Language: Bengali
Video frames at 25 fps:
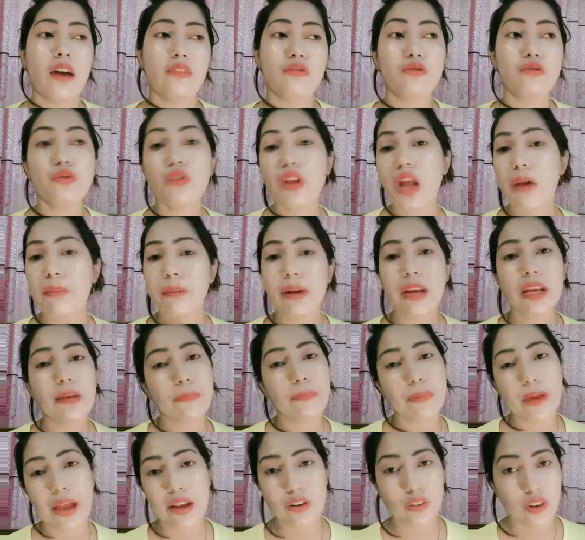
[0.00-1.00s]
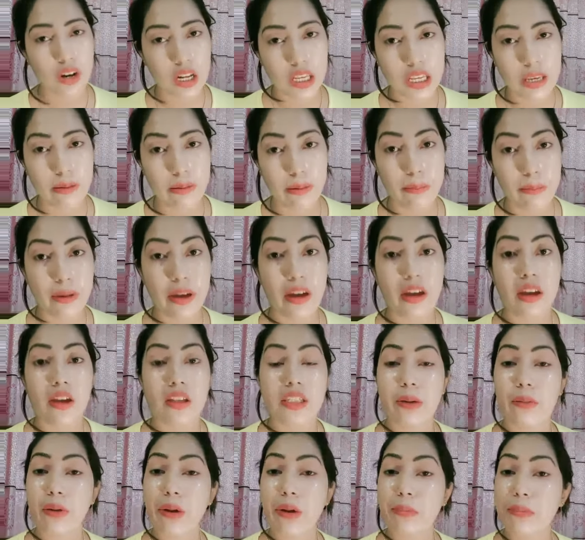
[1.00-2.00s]
চুল আবার রিপেয়ার করে কিভাবে
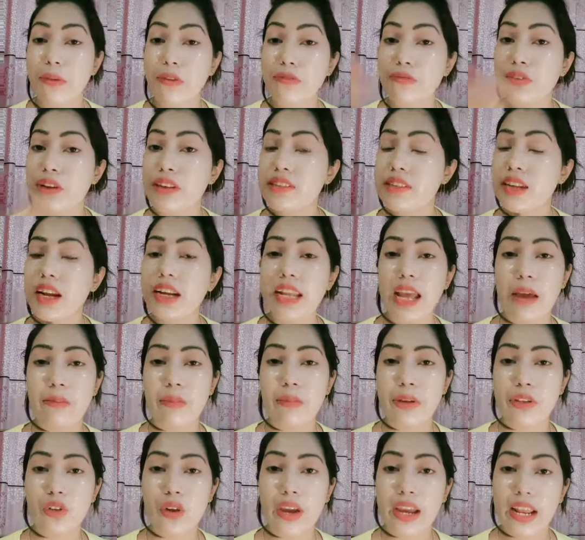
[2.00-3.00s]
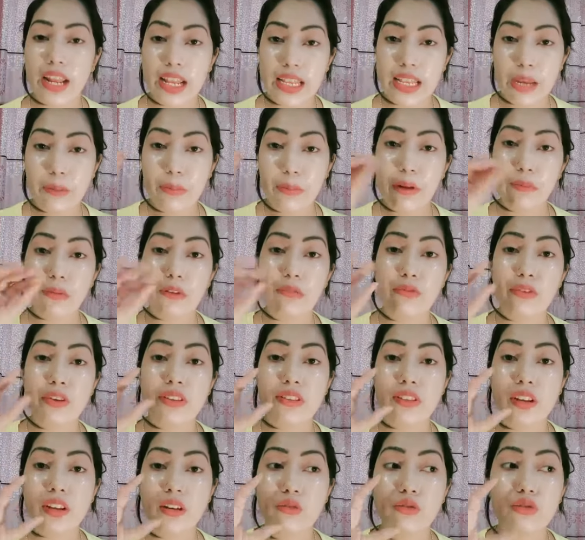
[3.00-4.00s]
যেমন আপনার ফেসটা ড্যামেজ হয়ে গেলে দেখবেন আপনার
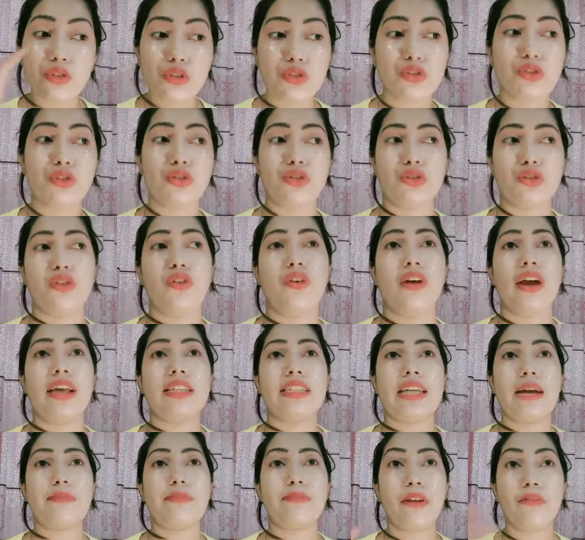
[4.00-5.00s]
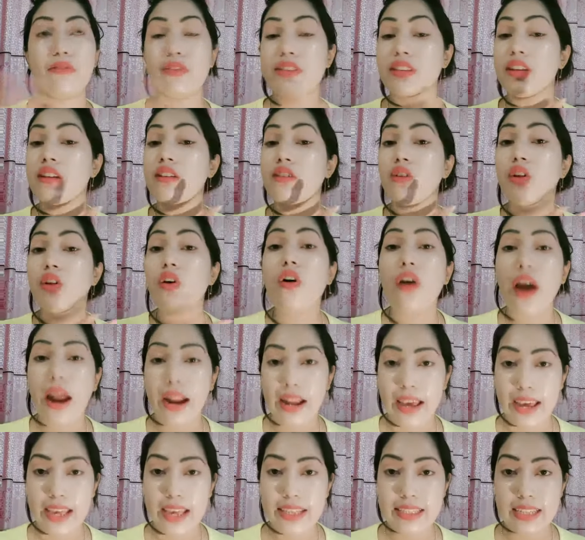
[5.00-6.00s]
ফেসটা খুশকু খুশকু হয়ে যায় আপনার ফেসের গ্লো
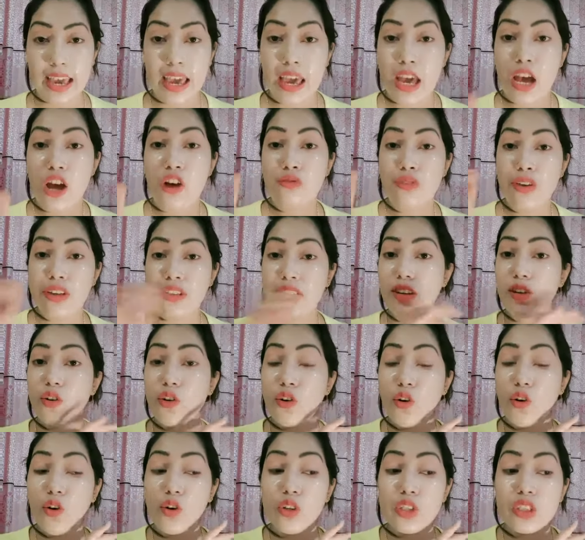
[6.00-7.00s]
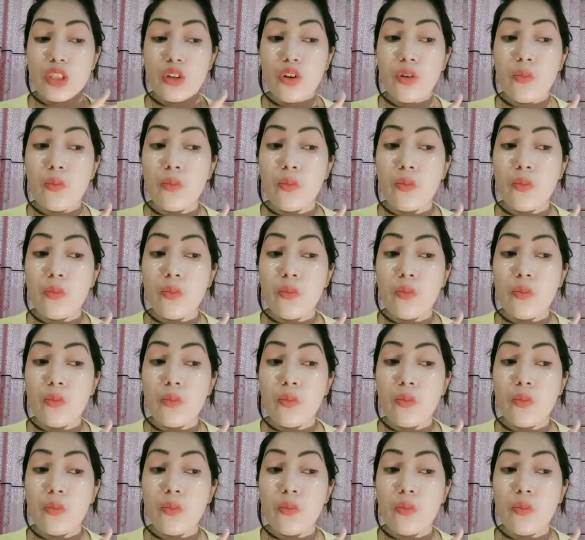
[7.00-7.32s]
হারায় যায় ফেসের কোনো হচ্ছে কোনো